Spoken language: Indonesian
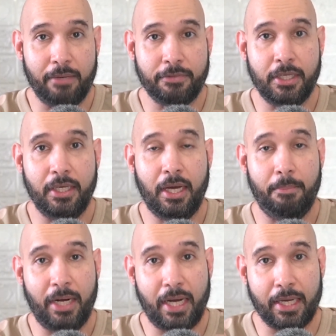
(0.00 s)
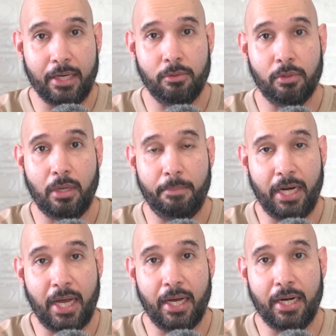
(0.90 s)
FC yang berakhir untuk
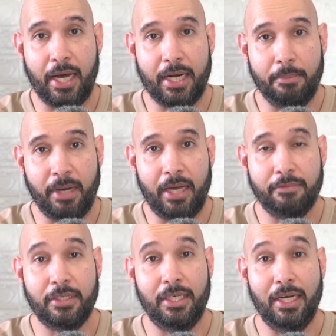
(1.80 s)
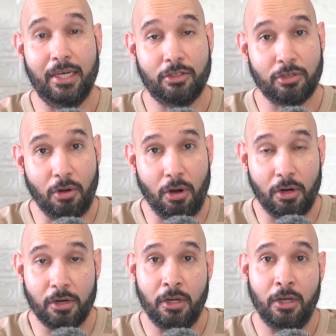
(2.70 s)
kemenangan Arema FC dengan
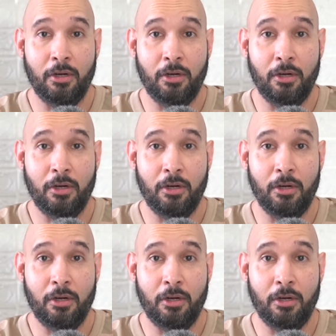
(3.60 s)
skor